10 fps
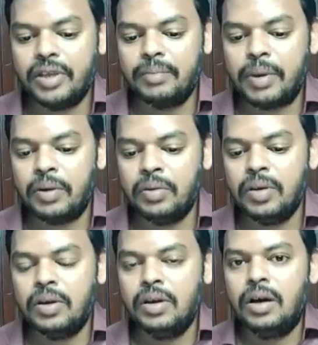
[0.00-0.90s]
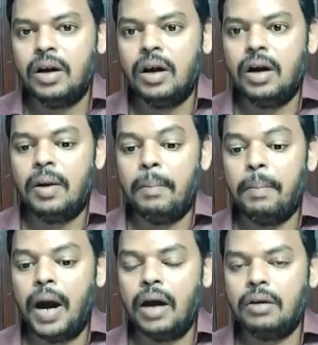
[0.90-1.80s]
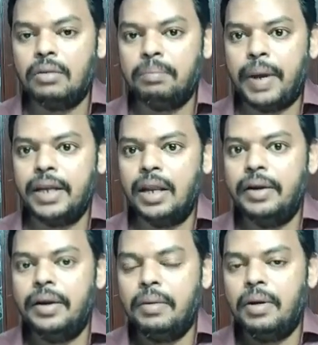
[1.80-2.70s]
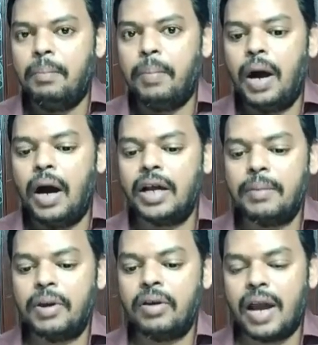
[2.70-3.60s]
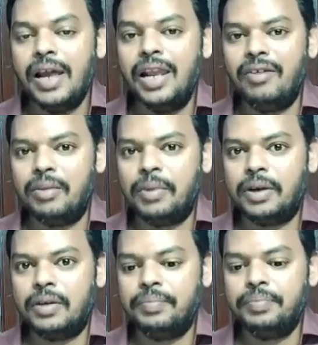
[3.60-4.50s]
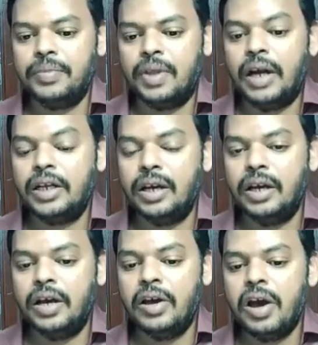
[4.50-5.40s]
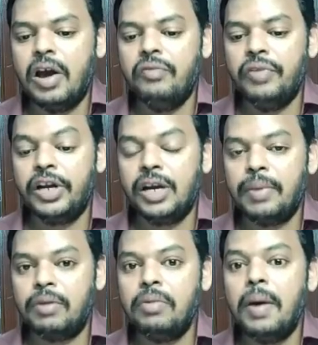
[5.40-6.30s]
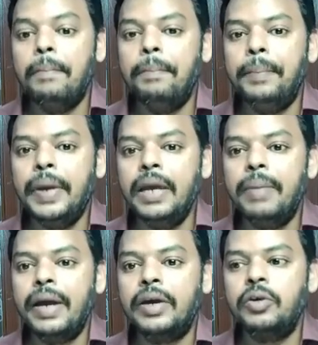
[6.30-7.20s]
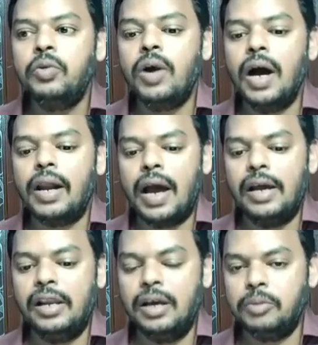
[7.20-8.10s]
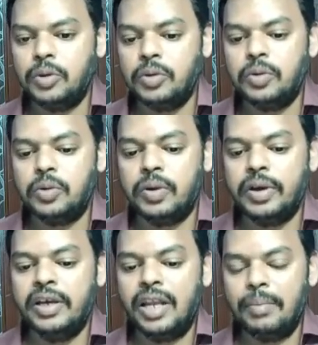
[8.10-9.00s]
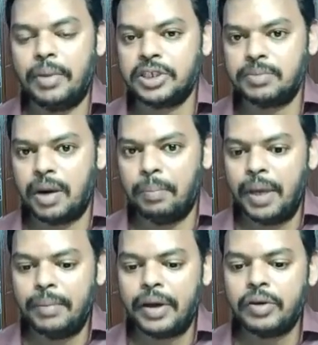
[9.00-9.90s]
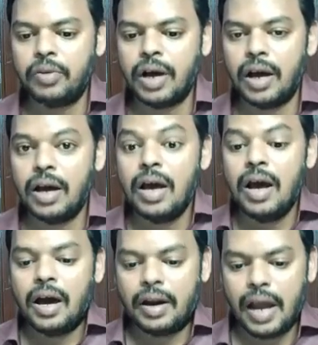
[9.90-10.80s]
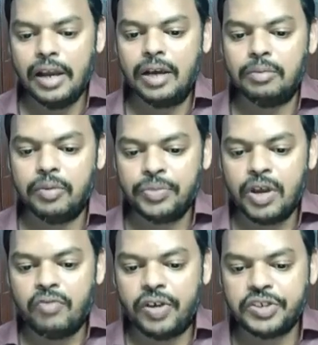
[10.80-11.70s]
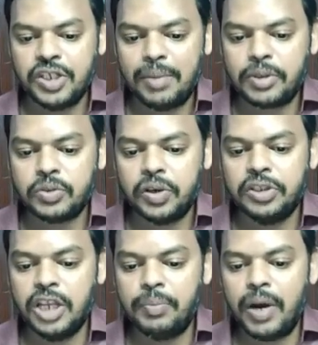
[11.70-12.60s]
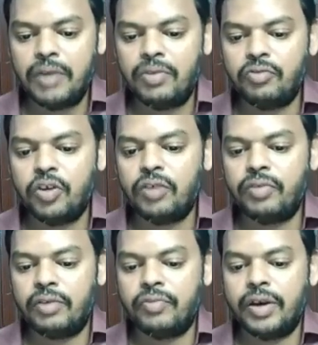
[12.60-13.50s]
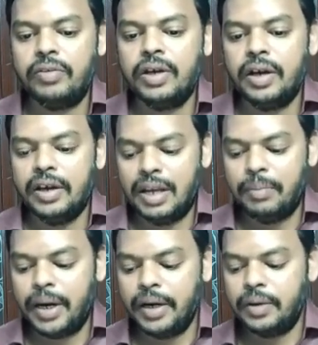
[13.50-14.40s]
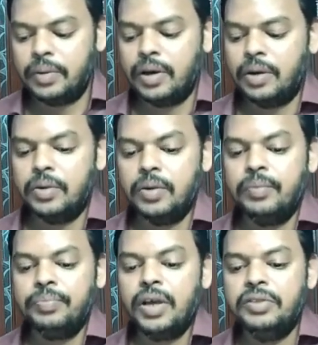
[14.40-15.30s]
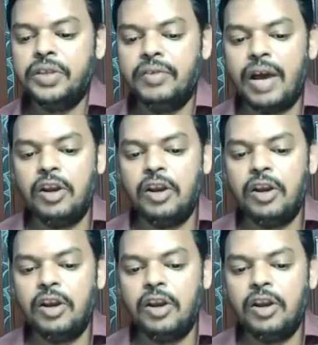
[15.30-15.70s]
మనం బార్ పైన బారుగా మనం రాయలేమన్నమాట అంటే వీటిని మనం పీ బై క్యూగా రాయలేము ఈ నెంబర్స్ మనం పీ బై క్యూగా రాయలేము ఫస్ట్ నెంబర్ చూడండి త్రీ పాయింట్ వన్ ఫోర్ వన్ ఫైవ్ ఈ నెంబర్ ఏంటనుకున్నారు దీని వాల్యూ